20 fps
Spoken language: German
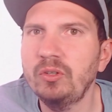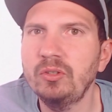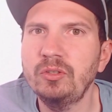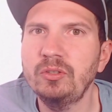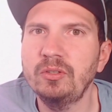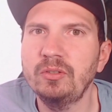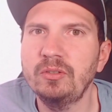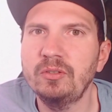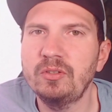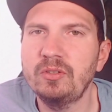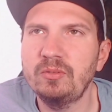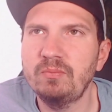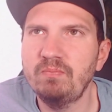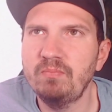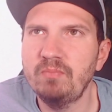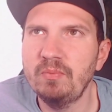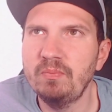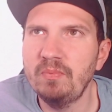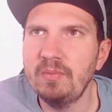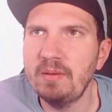Woche
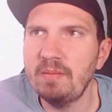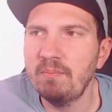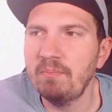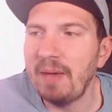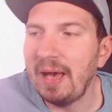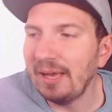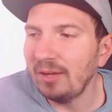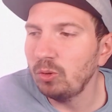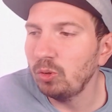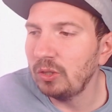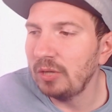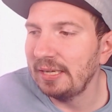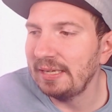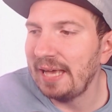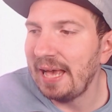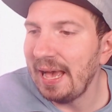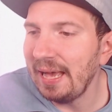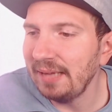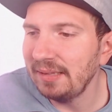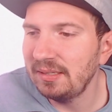Mario
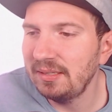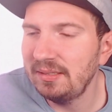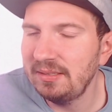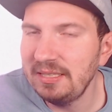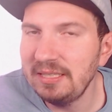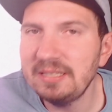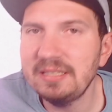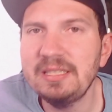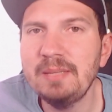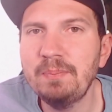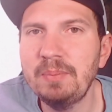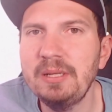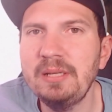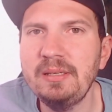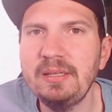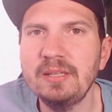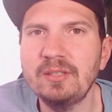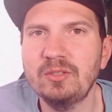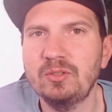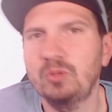Kart 8
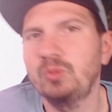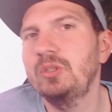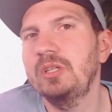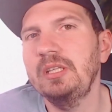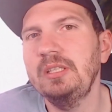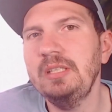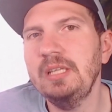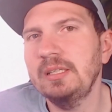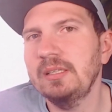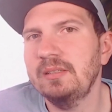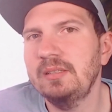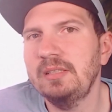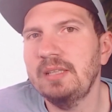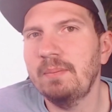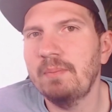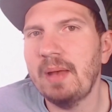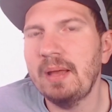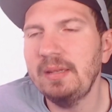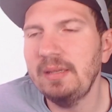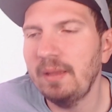diszipliniert zu trainieren, dass ich
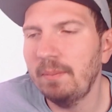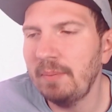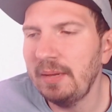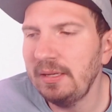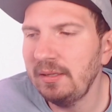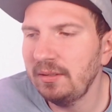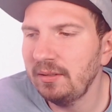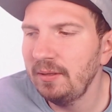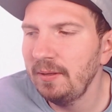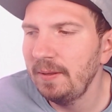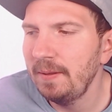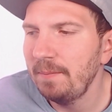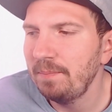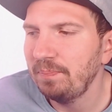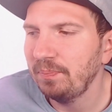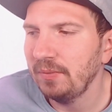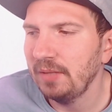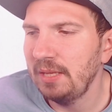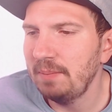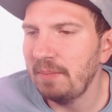am, am Ende
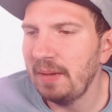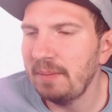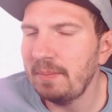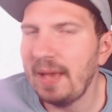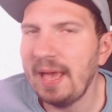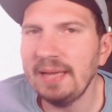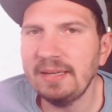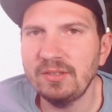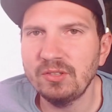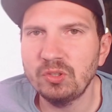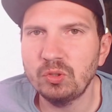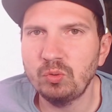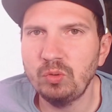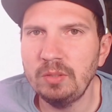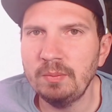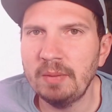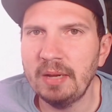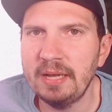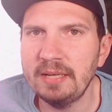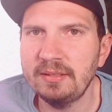in meinem eigenen
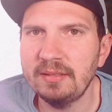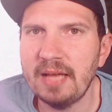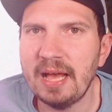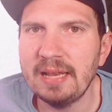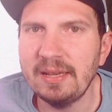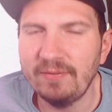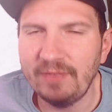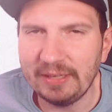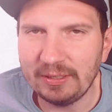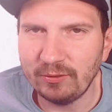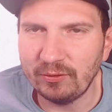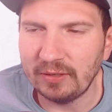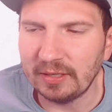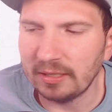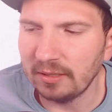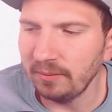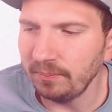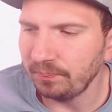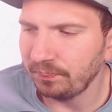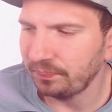Stream halt alle
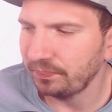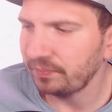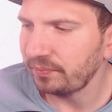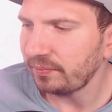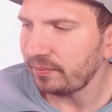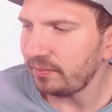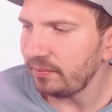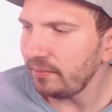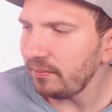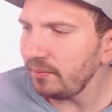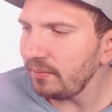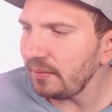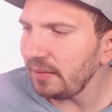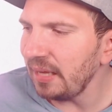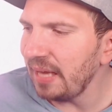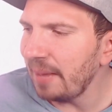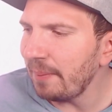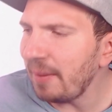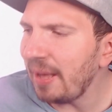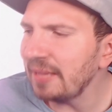wegfege.
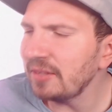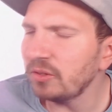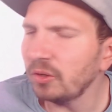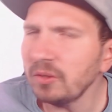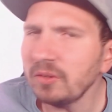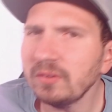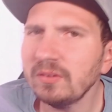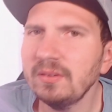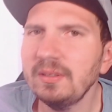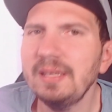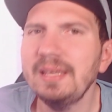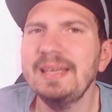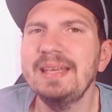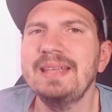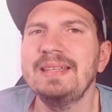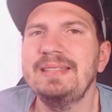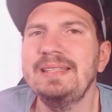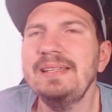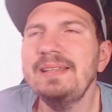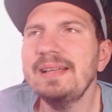Aber ansonsten
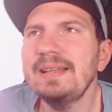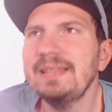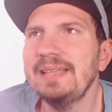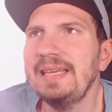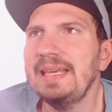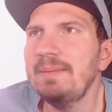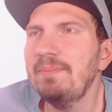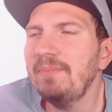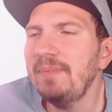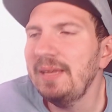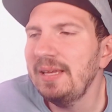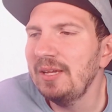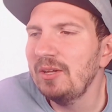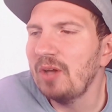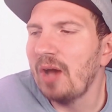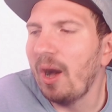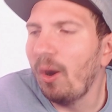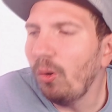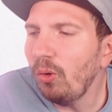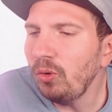sind das eben
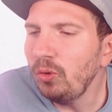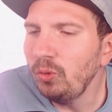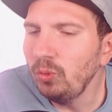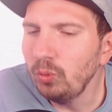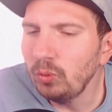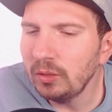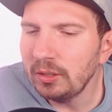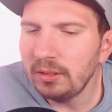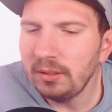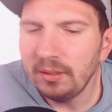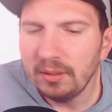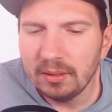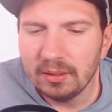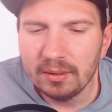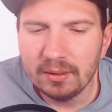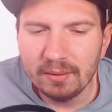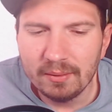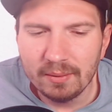auch nur,